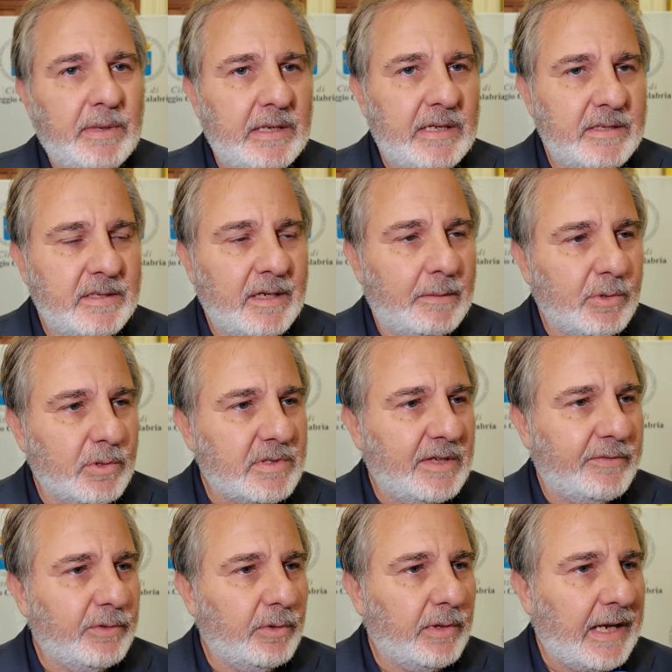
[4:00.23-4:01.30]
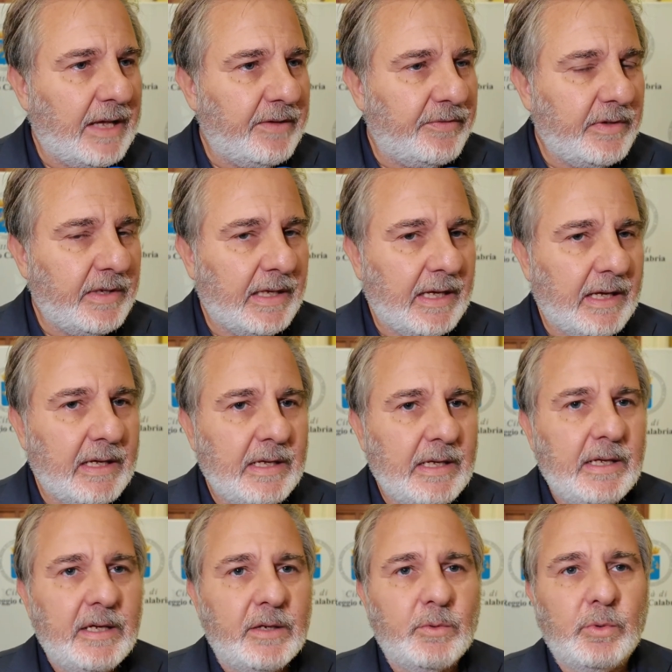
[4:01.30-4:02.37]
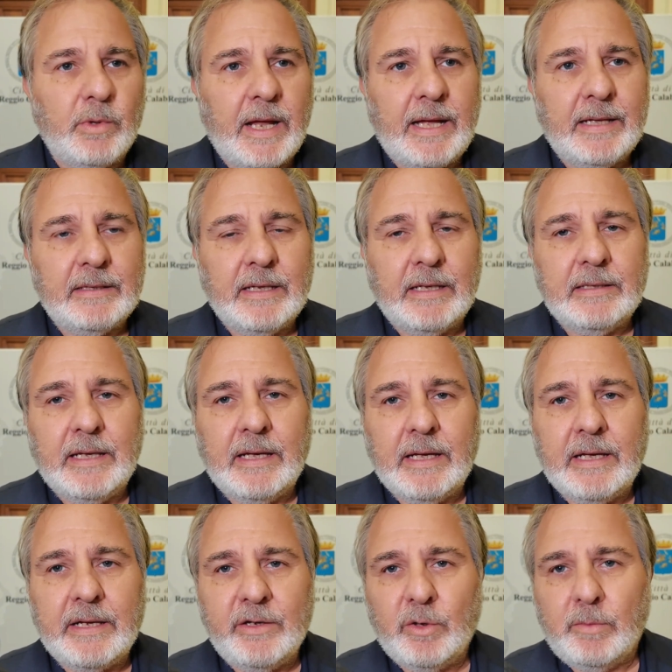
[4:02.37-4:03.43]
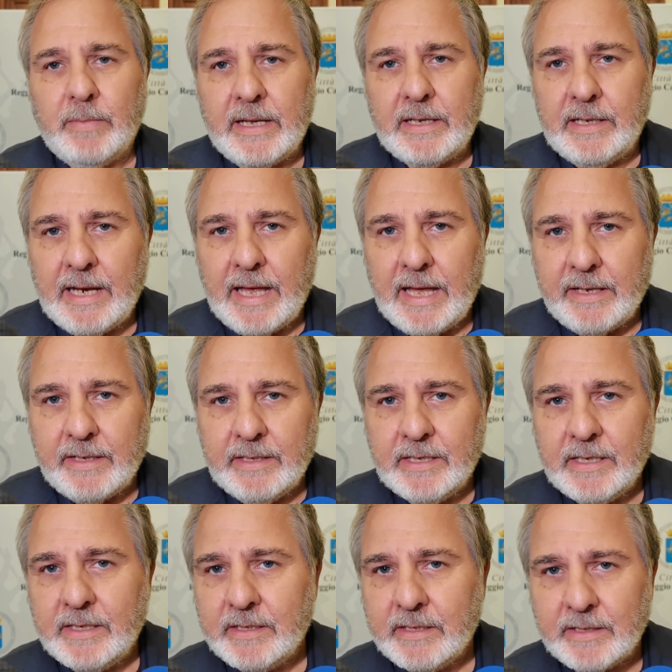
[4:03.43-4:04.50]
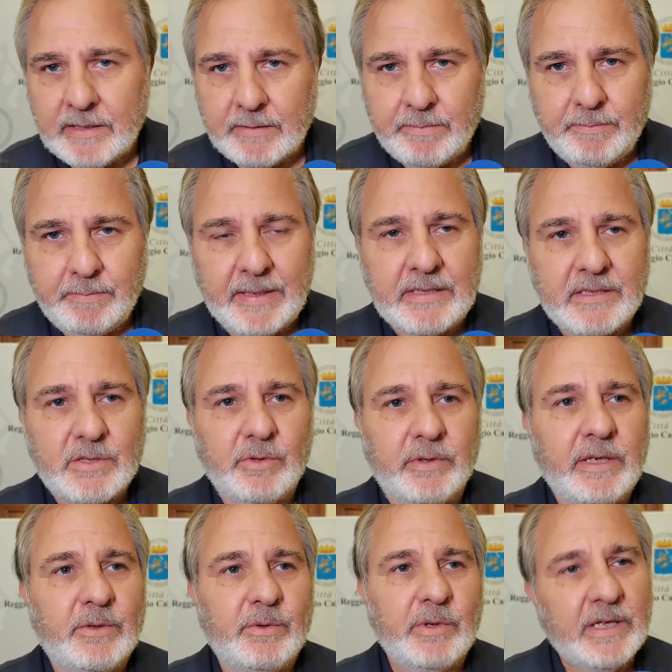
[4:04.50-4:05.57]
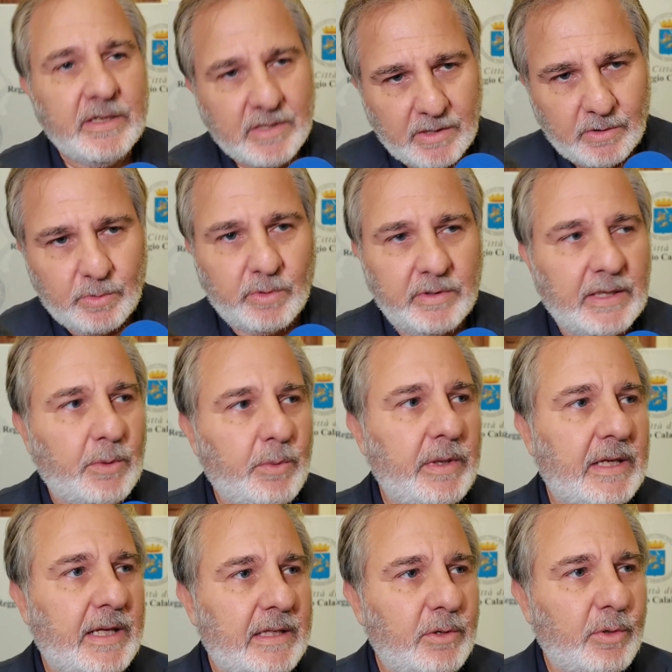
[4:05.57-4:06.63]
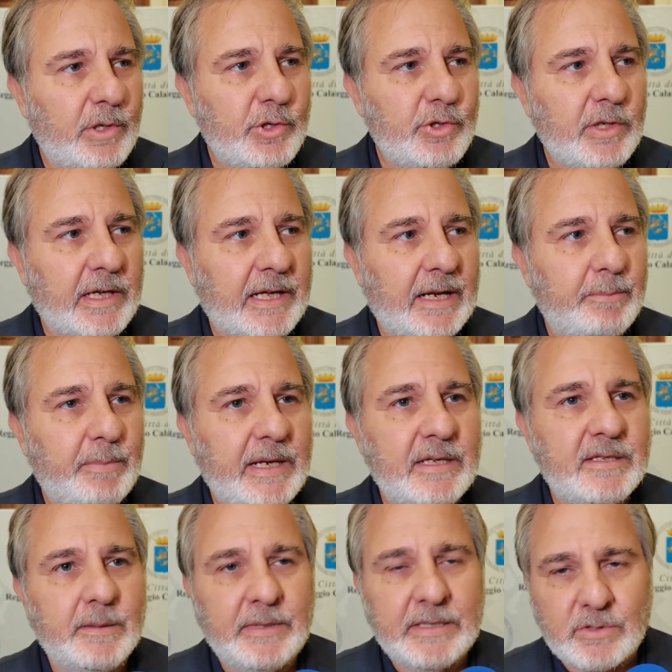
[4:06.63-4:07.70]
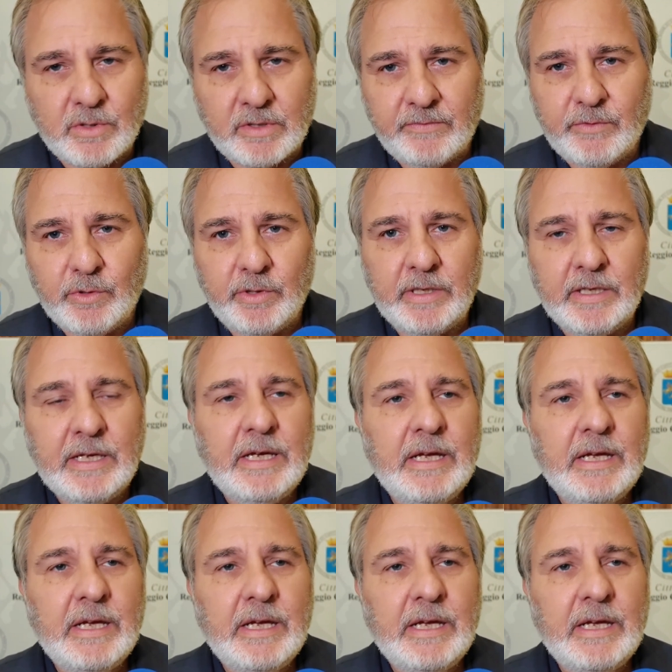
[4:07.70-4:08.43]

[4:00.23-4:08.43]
bellissima mostra fotografica curata da Rino Barillari che penso che, che, che torna qui, che è di origine calabrese, penso che voi